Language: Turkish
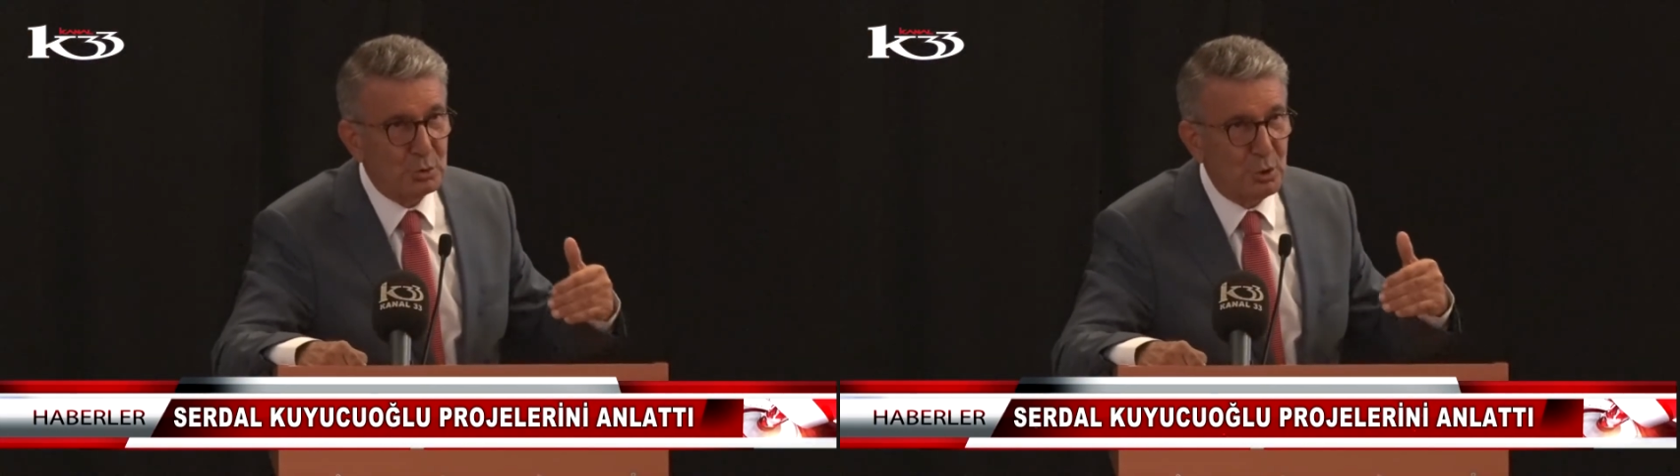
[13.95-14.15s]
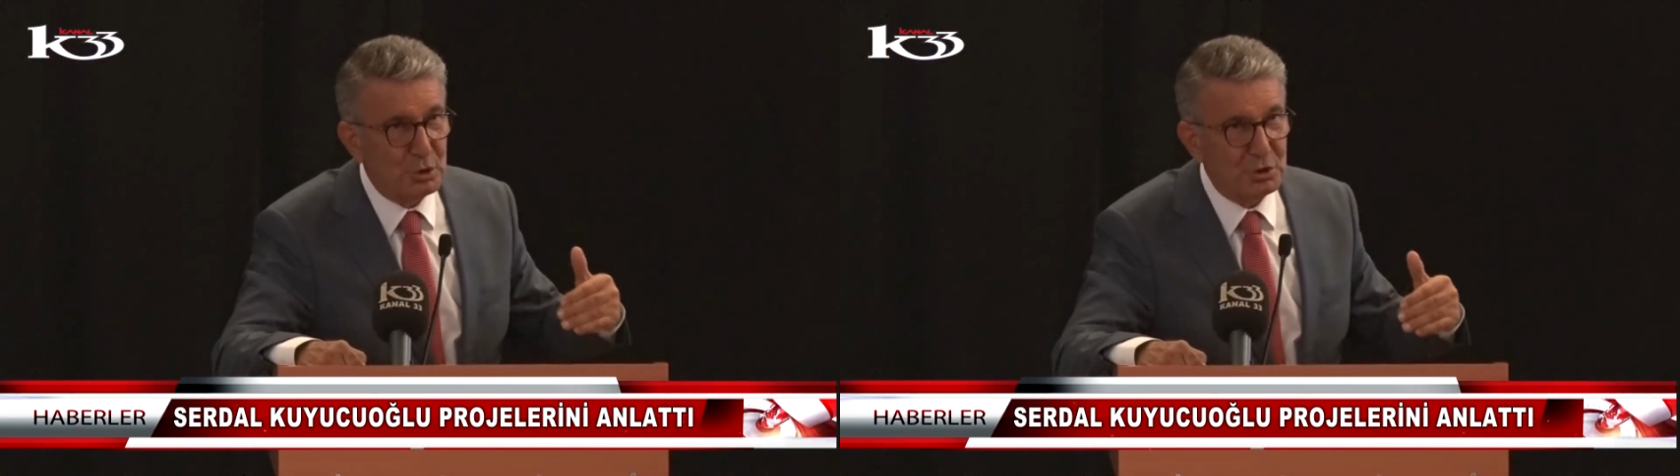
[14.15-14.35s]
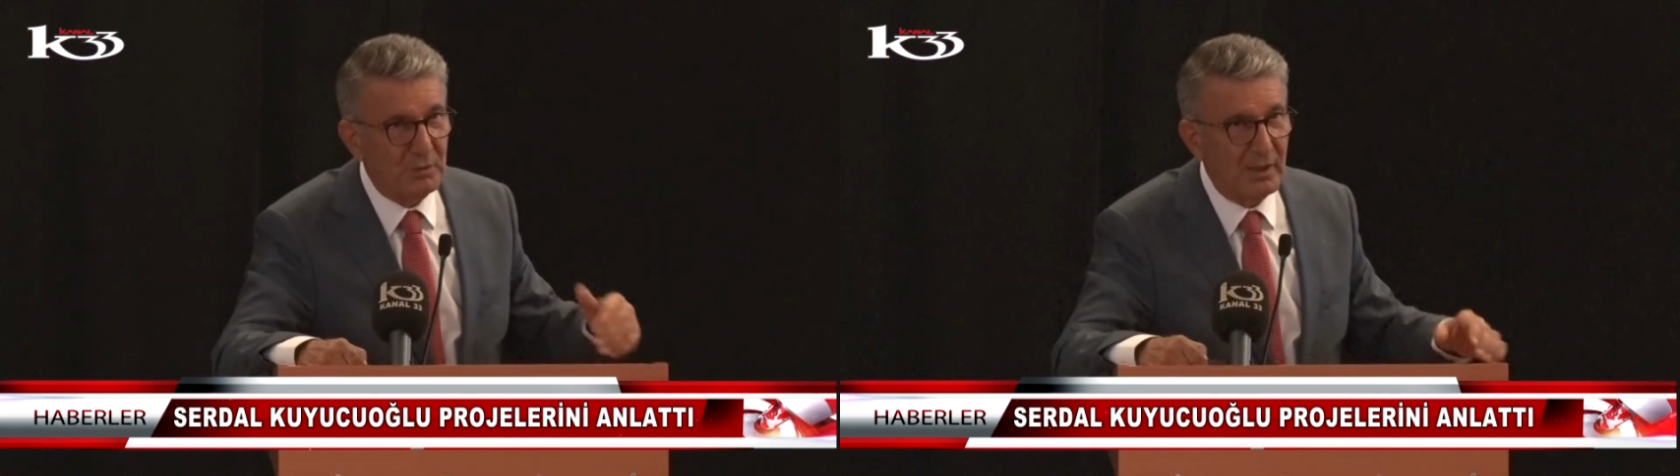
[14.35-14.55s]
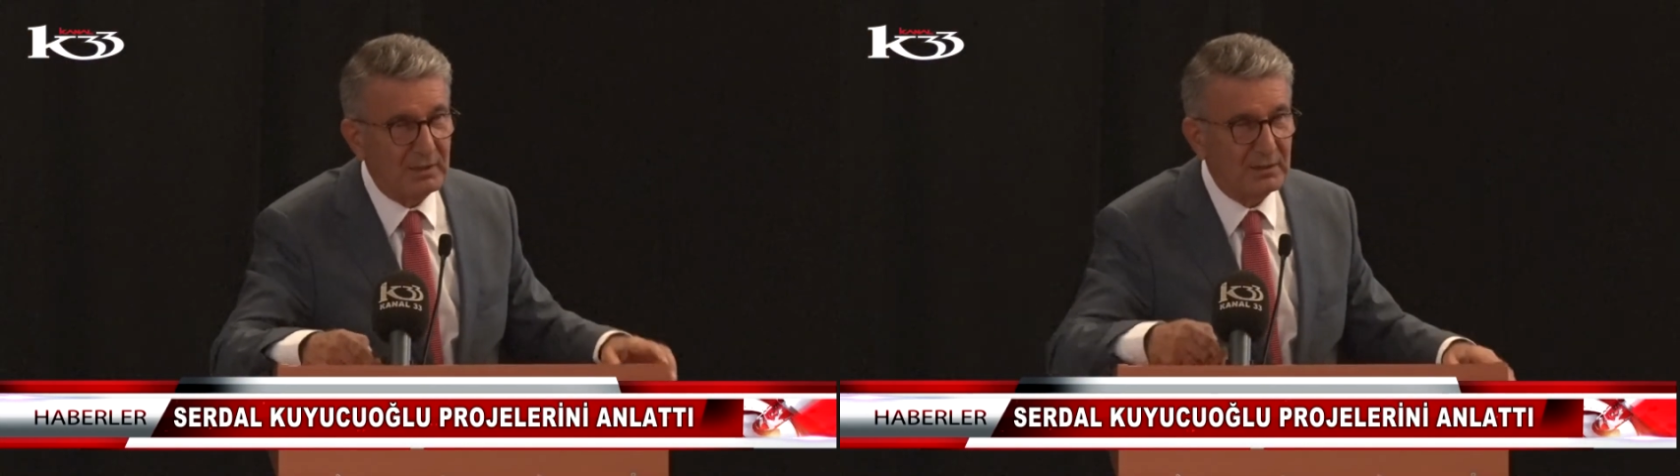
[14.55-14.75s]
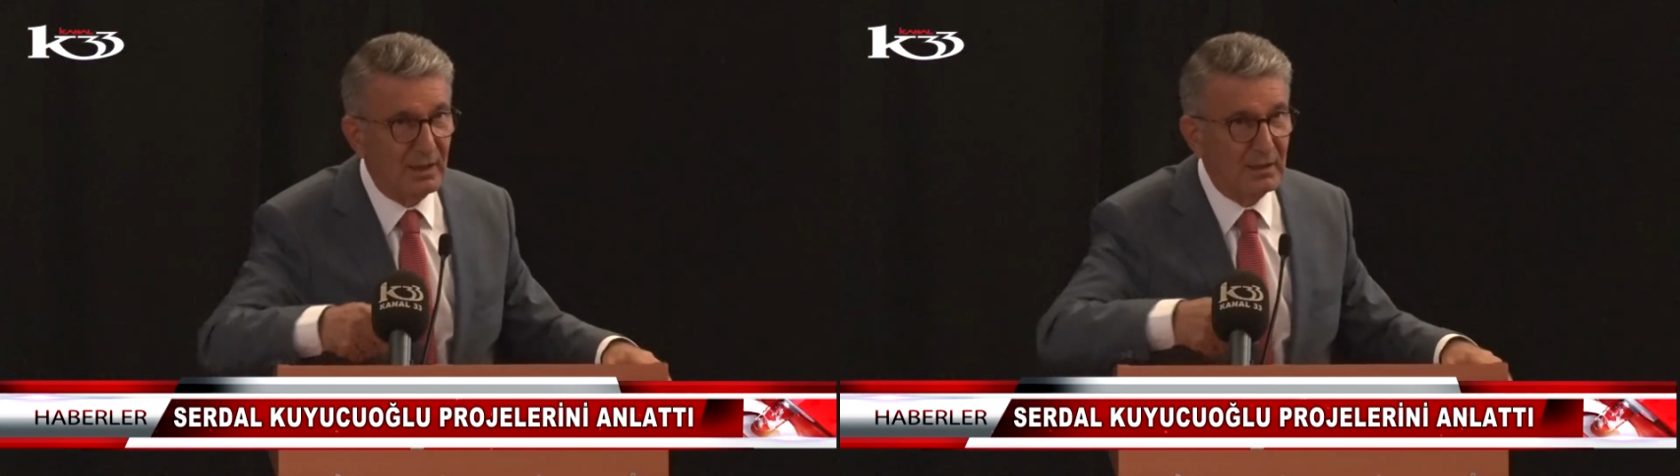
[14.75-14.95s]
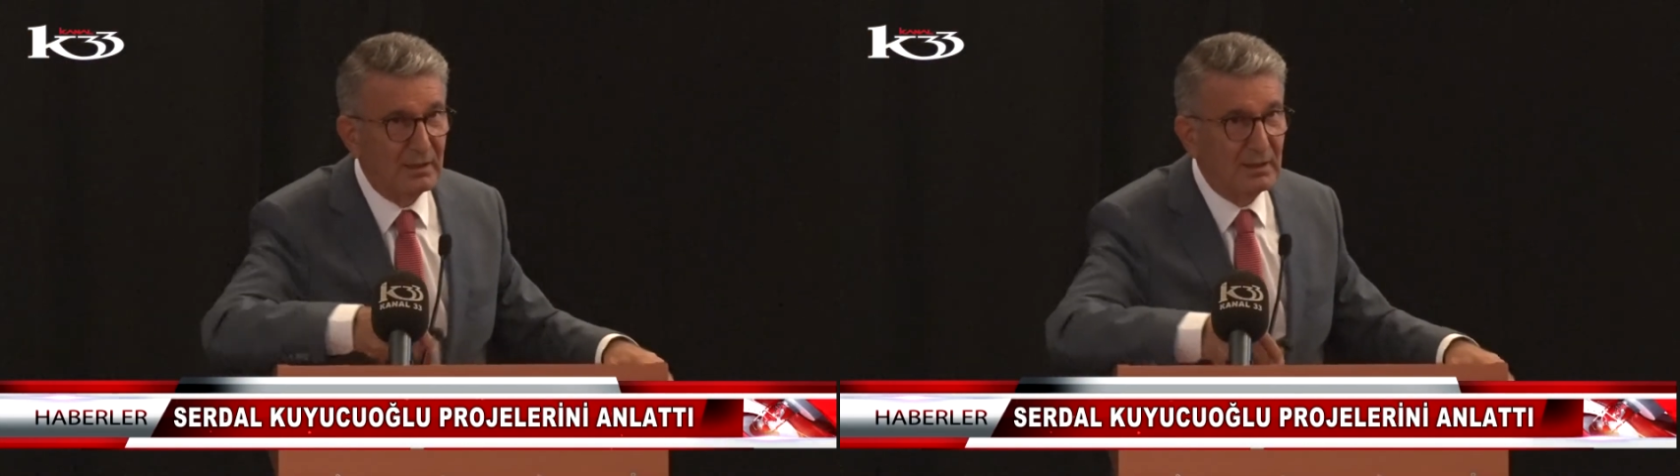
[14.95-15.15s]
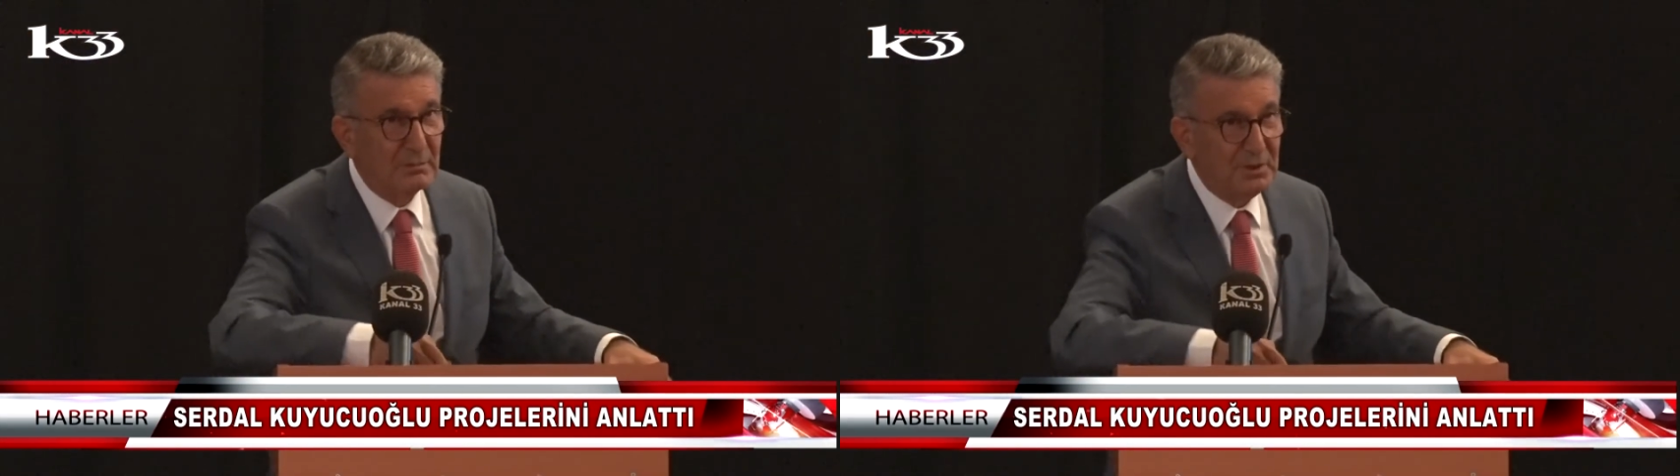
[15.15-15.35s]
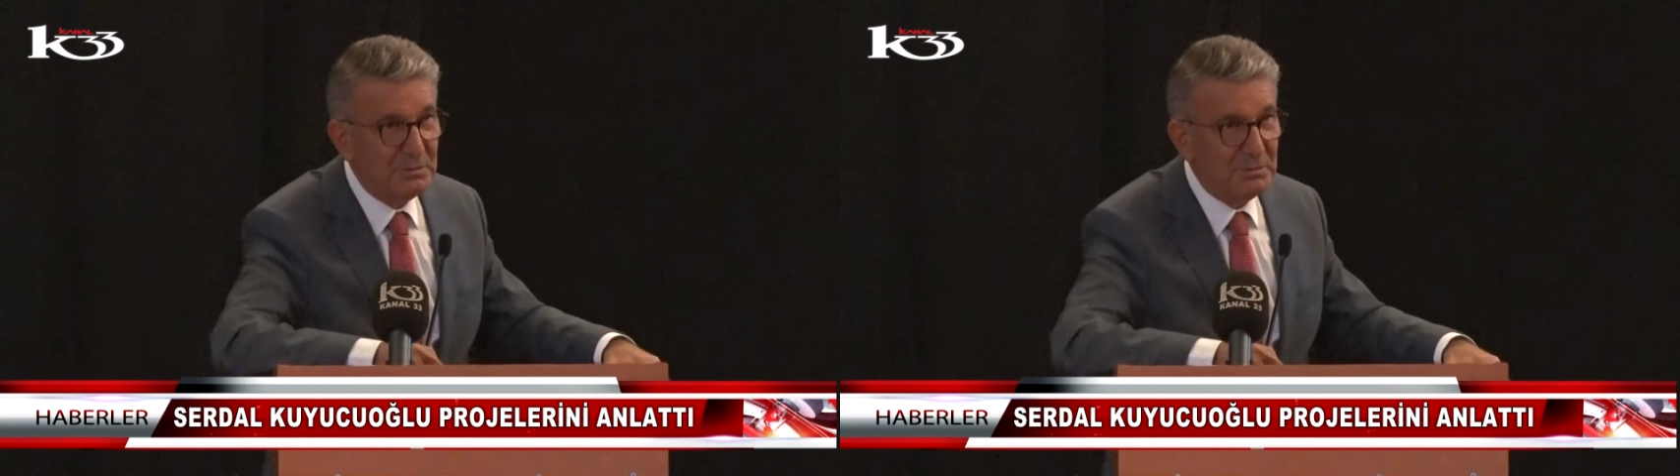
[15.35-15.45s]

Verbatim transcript: Büyükşehir Belediye Başkan